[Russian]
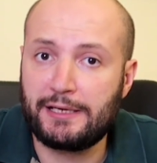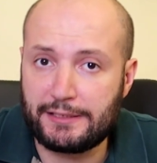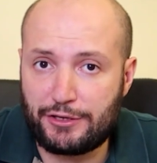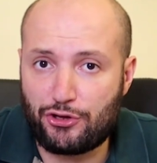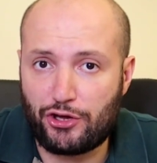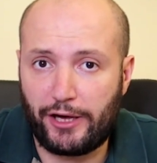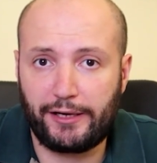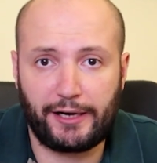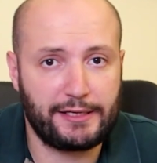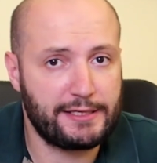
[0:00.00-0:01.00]
защищая
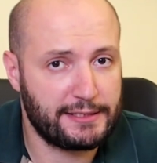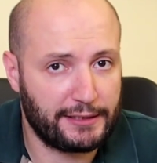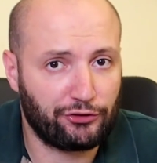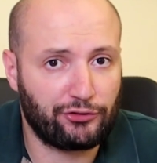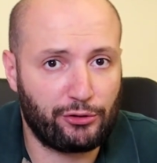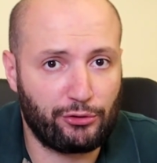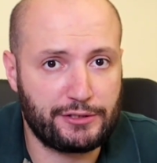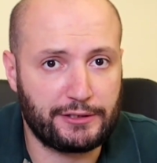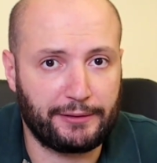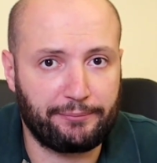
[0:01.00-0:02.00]
границы нашей Родины.